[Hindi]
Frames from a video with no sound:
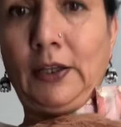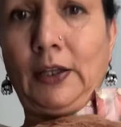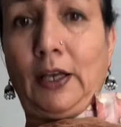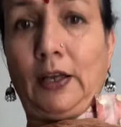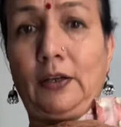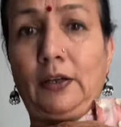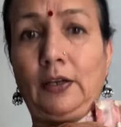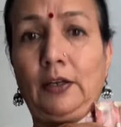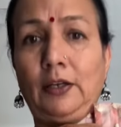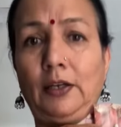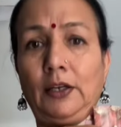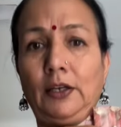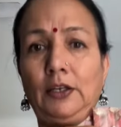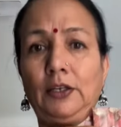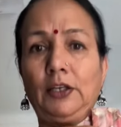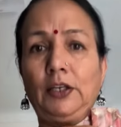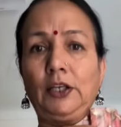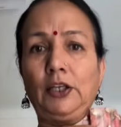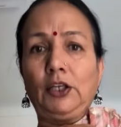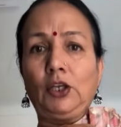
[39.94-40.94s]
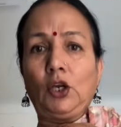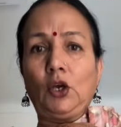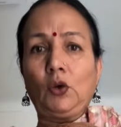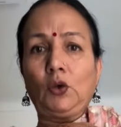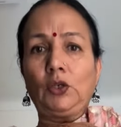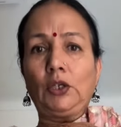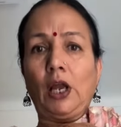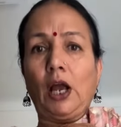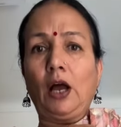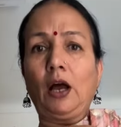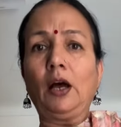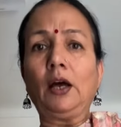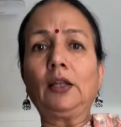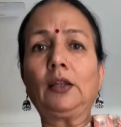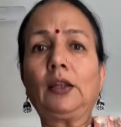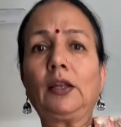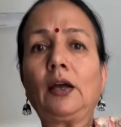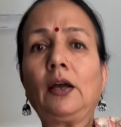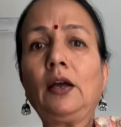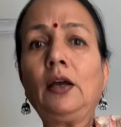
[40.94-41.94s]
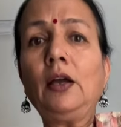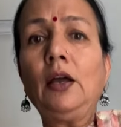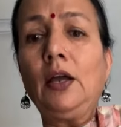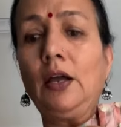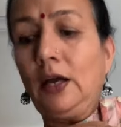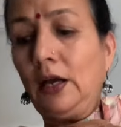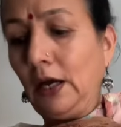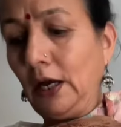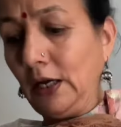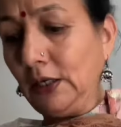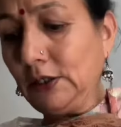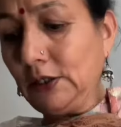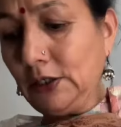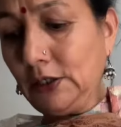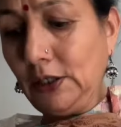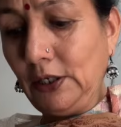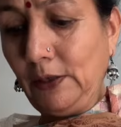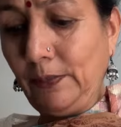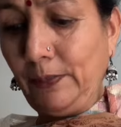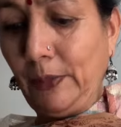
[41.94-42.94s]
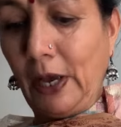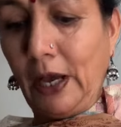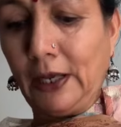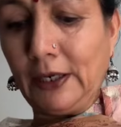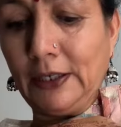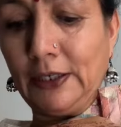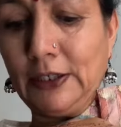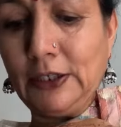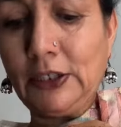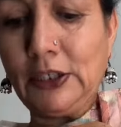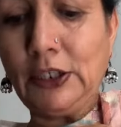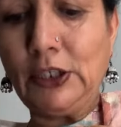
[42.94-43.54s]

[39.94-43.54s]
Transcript: तक ये देखो यहाँ तक अच्छी प्यारी सी